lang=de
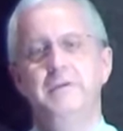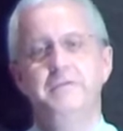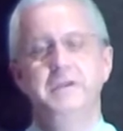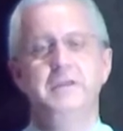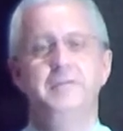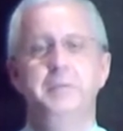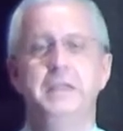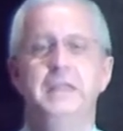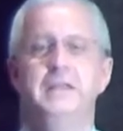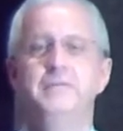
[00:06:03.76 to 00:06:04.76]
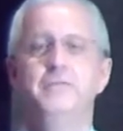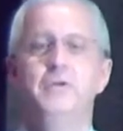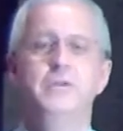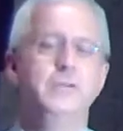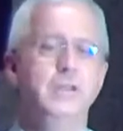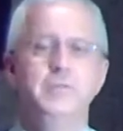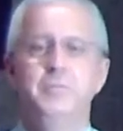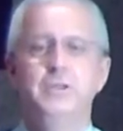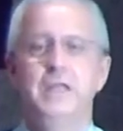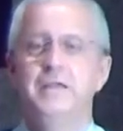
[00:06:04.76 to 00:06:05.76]
was wir jetzt beginnen wollen. Und ich
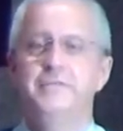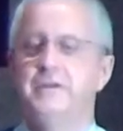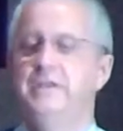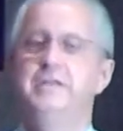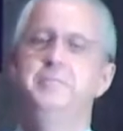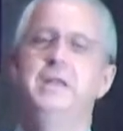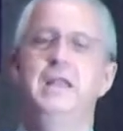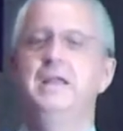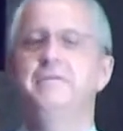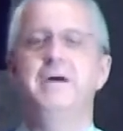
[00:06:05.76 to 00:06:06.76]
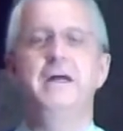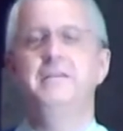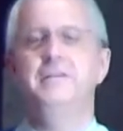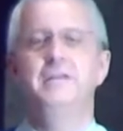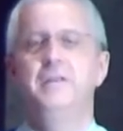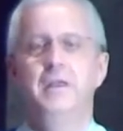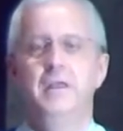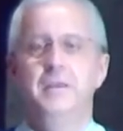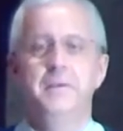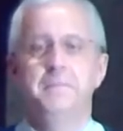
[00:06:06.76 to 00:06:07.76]
möchte einfach nicht mehr länger warten,
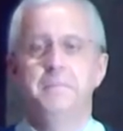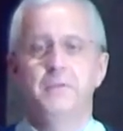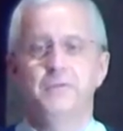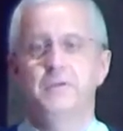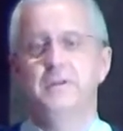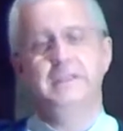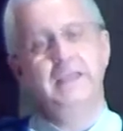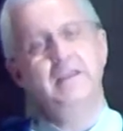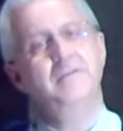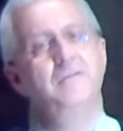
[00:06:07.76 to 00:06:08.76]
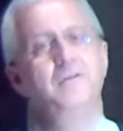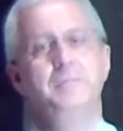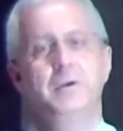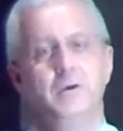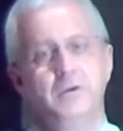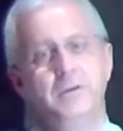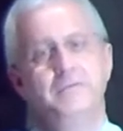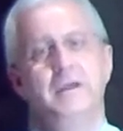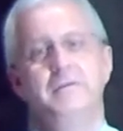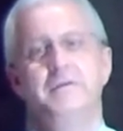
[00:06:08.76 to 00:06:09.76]
sondern jetzt soll begonnen
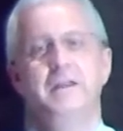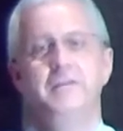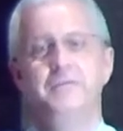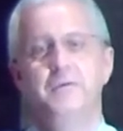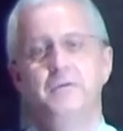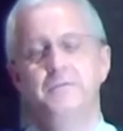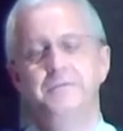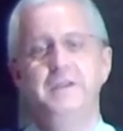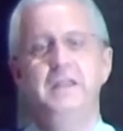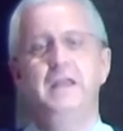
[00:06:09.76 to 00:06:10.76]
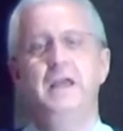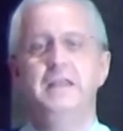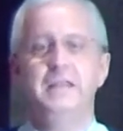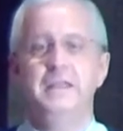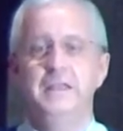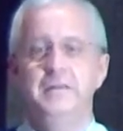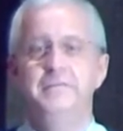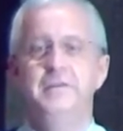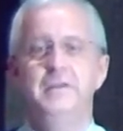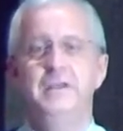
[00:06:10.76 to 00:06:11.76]
werden, weil es für viele eine
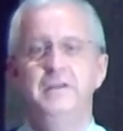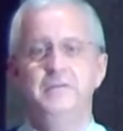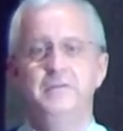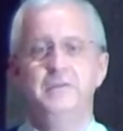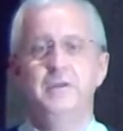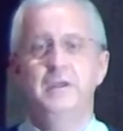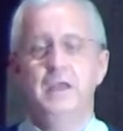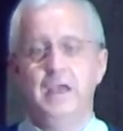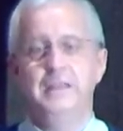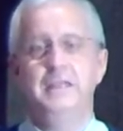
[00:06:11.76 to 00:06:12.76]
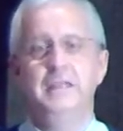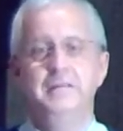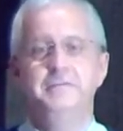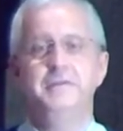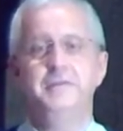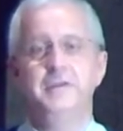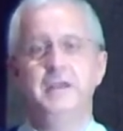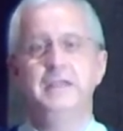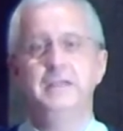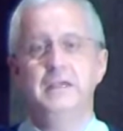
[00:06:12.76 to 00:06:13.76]
Hilfe ist, eine Hilfe
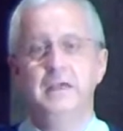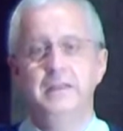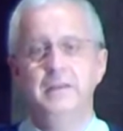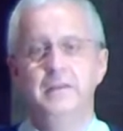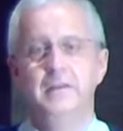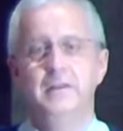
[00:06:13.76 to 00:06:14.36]
sein kann.